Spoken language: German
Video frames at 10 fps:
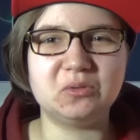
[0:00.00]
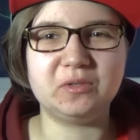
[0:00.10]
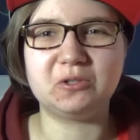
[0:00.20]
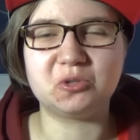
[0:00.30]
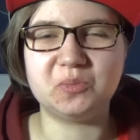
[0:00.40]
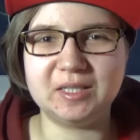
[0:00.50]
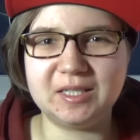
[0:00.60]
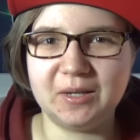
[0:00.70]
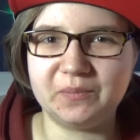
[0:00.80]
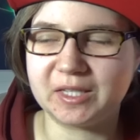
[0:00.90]
so
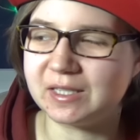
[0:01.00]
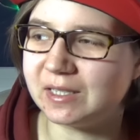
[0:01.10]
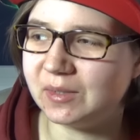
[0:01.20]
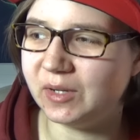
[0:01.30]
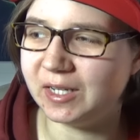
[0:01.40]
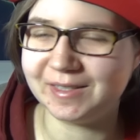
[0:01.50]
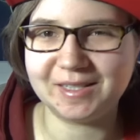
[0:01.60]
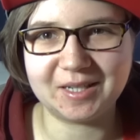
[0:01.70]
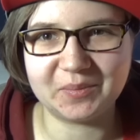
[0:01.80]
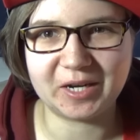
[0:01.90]
Videospielthemen. Das ist immer
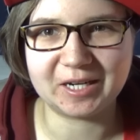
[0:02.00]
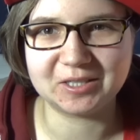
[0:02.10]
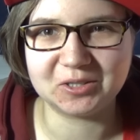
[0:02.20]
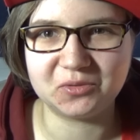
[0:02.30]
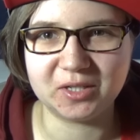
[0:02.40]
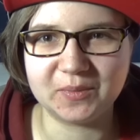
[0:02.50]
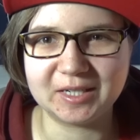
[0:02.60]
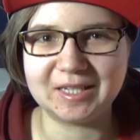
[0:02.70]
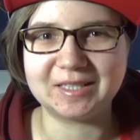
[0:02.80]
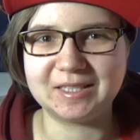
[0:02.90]
sehr, sehr praktisch für
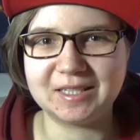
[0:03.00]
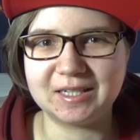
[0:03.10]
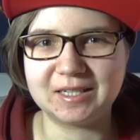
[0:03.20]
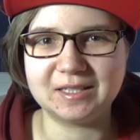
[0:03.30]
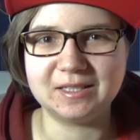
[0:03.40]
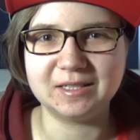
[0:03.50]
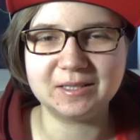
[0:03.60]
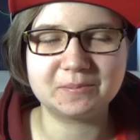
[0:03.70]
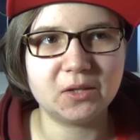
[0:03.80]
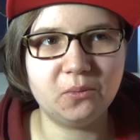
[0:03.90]
jemanden, der sich da interessiert.
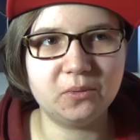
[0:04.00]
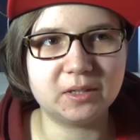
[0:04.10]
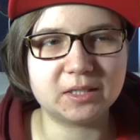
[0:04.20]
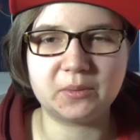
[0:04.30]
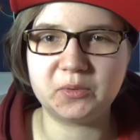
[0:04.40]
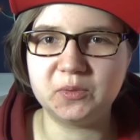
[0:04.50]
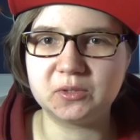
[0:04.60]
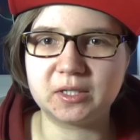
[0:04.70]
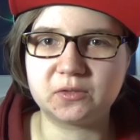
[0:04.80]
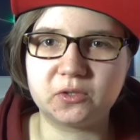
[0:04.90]
Und das habe ich mir
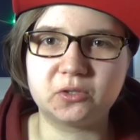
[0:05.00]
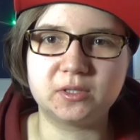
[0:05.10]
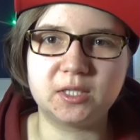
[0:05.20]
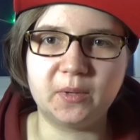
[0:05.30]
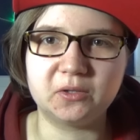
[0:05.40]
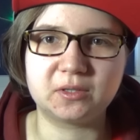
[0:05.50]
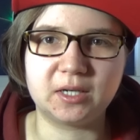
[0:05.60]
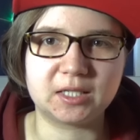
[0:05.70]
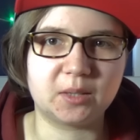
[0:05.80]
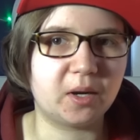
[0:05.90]
so als Forschungsthema
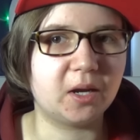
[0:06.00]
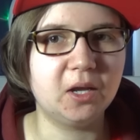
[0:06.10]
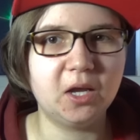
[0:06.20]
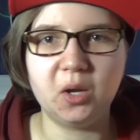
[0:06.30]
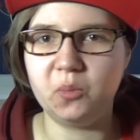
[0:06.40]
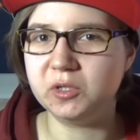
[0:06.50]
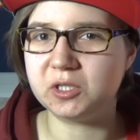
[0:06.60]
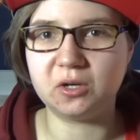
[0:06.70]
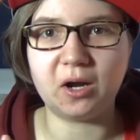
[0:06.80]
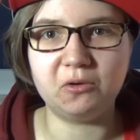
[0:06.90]
ausgedacht, aber
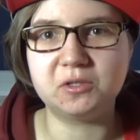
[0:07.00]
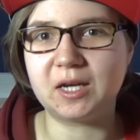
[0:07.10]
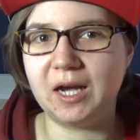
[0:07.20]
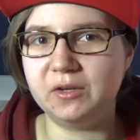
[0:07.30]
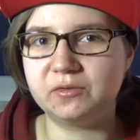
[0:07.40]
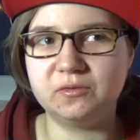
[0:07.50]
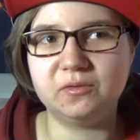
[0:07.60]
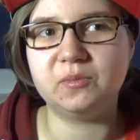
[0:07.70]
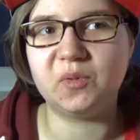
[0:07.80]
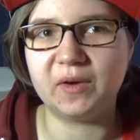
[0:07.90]
muss ich noch
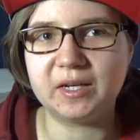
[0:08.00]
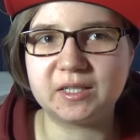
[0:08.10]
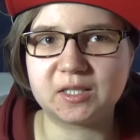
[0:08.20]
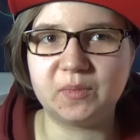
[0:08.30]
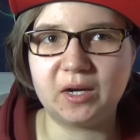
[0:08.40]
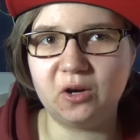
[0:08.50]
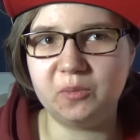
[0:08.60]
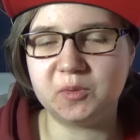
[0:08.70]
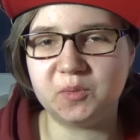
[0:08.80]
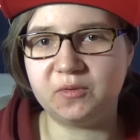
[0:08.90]
ausreifen, inwieweit ich das mache,
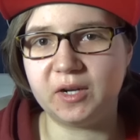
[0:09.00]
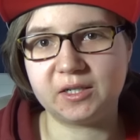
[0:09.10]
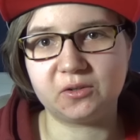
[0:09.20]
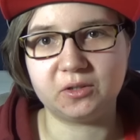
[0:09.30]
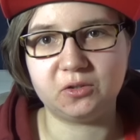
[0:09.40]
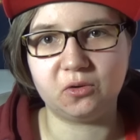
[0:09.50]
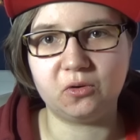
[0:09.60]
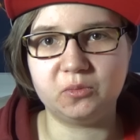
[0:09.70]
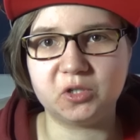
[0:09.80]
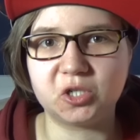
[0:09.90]
ob ich mich vielleicht doch nicht noch
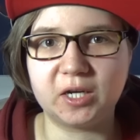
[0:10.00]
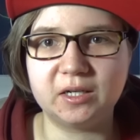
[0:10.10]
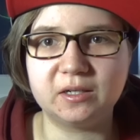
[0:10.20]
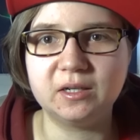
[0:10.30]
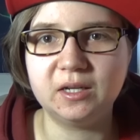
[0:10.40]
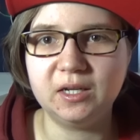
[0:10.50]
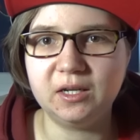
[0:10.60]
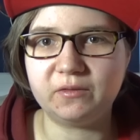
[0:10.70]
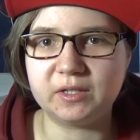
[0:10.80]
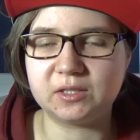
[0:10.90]
umentscheide,
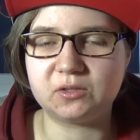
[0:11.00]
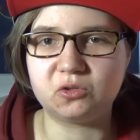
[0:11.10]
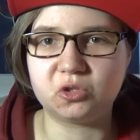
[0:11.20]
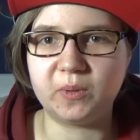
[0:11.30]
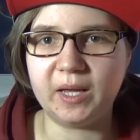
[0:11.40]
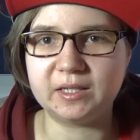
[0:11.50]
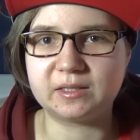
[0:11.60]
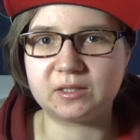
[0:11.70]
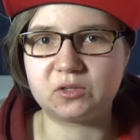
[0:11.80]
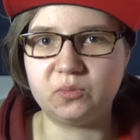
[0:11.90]
falls es zu schwer
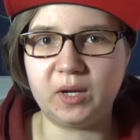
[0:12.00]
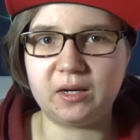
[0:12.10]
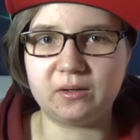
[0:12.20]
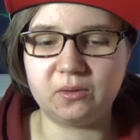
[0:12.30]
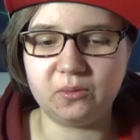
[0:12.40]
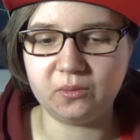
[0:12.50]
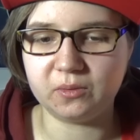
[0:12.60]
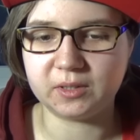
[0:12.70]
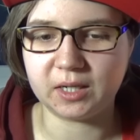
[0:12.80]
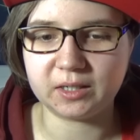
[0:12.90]
ist, das zu machen.
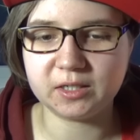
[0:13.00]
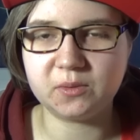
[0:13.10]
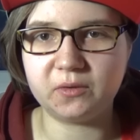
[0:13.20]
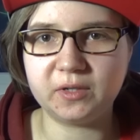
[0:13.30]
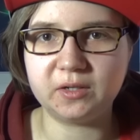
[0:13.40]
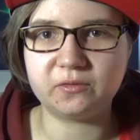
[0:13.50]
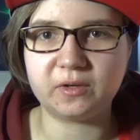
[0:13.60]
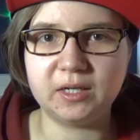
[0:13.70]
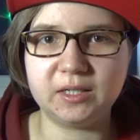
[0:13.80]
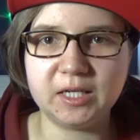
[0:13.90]
Und ja, das war auf jeden
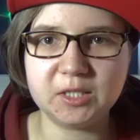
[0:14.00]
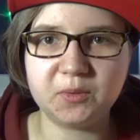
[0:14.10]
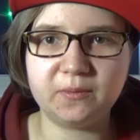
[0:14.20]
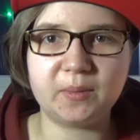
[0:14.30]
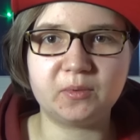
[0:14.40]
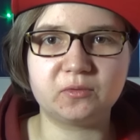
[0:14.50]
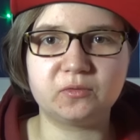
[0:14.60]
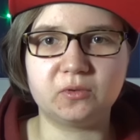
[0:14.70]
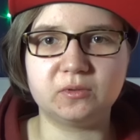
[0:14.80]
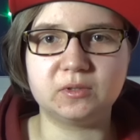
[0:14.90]
Fall die erste Bewerbung
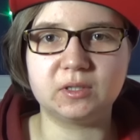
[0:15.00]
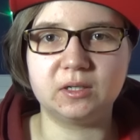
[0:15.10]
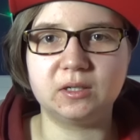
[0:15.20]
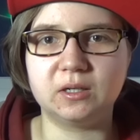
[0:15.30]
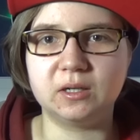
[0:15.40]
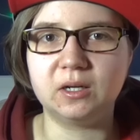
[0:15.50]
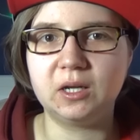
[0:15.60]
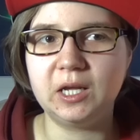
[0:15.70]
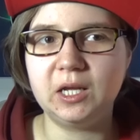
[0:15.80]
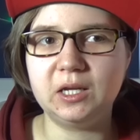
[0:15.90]
für unsere
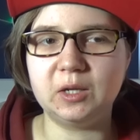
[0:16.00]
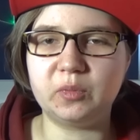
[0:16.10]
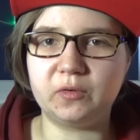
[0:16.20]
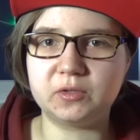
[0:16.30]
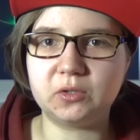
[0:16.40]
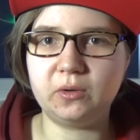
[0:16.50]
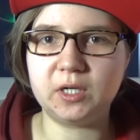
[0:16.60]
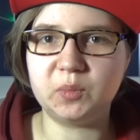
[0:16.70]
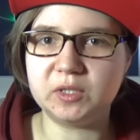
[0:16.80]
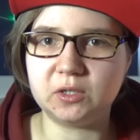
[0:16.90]
ähm,
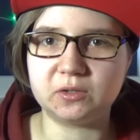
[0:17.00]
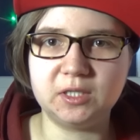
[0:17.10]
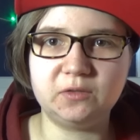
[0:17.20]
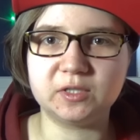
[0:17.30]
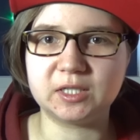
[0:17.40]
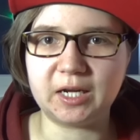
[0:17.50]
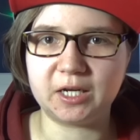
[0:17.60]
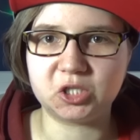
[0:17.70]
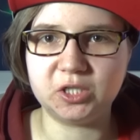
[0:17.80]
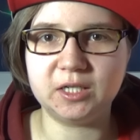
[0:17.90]
Professorin, damit sie auch sieht, wir sind
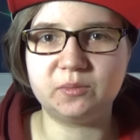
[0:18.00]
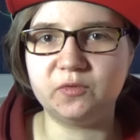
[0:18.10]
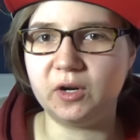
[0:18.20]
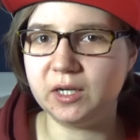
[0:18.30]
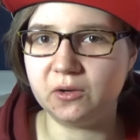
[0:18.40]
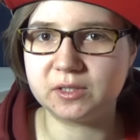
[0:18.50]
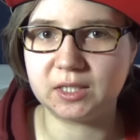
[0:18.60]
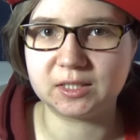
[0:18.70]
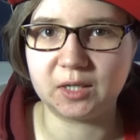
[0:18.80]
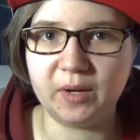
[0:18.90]
engagiert, wir wollen
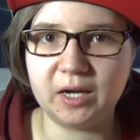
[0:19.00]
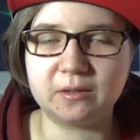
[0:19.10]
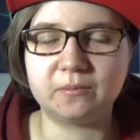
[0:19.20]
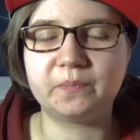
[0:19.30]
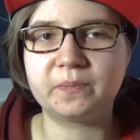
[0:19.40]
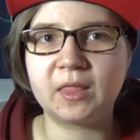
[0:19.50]
Auslandsjahr machen.